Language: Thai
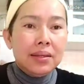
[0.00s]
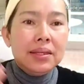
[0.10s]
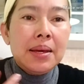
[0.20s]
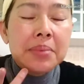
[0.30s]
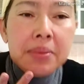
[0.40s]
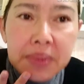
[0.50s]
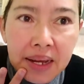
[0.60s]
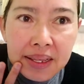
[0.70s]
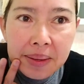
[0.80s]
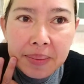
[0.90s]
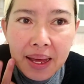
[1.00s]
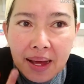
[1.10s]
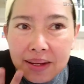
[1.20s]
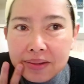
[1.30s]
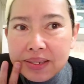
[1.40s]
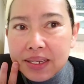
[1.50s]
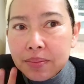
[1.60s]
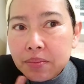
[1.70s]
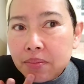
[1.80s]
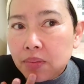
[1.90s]
เนี่ยเพื่อนๆเห็นไหมคะเขาซึ
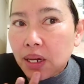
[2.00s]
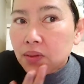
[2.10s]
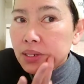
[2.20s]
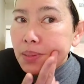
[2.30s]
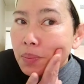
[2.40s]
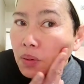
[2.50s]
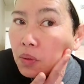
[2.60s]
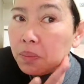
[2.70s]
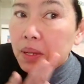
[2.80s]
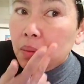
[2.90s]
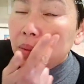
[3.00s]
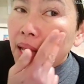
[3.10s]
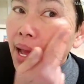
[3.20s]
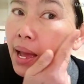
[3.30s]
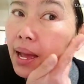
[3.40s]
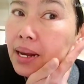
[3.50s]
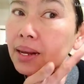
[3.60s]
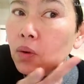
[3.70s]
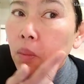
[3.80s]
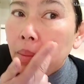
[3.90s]
มเขาซึมลงผิวหน้า
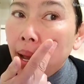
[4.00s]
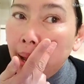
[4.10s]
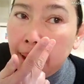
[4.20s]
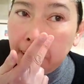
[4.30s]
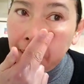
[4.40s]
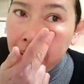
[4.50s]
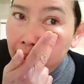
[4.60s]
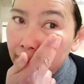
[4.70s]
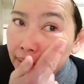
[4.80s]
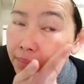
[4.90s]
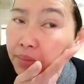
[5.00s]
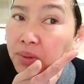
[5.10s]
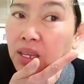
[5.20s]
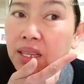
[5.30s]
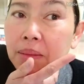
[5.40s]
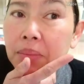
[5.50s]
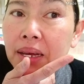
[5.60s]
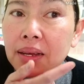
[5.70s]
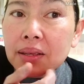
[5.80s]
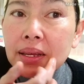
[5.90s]
เร็วมากเนี่ยเพื่อนๆเห็นไหม
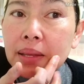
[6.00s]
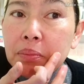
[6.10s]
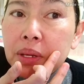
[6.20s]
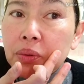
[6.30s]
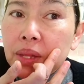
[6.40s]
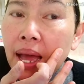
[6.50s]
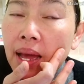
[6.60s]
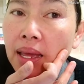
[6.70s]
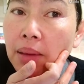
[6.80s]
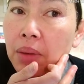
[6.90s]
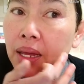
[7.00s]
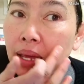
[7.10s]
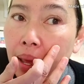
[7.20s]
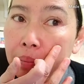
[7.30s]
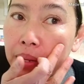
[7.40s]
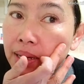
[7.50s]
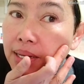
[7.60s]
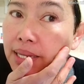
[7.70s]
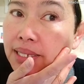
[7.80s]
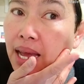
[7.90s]
เห็นผิวหน้าแขกไหมแขกไม่เค
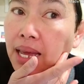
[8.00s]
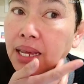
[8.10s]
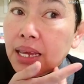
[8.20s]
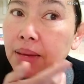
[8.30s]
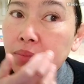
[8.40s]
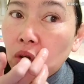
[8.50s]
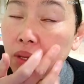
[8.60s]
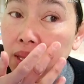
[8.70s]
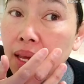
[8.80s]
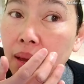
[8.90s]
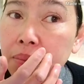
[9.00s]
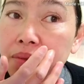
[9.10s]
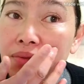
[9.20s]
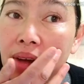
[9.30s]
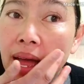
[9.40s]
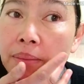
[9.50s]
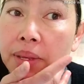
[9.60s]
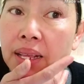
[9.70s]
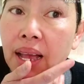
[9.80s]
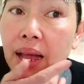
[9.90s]
ยใช้ครีมก่อนนี้แขกเป็นฝ้า
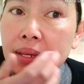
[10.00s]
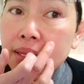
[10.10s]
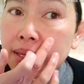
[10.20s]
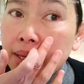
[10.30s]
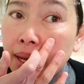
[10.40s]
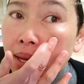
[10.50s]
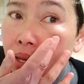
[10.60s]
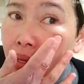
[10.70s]
เป็นกระเยอะค่ะ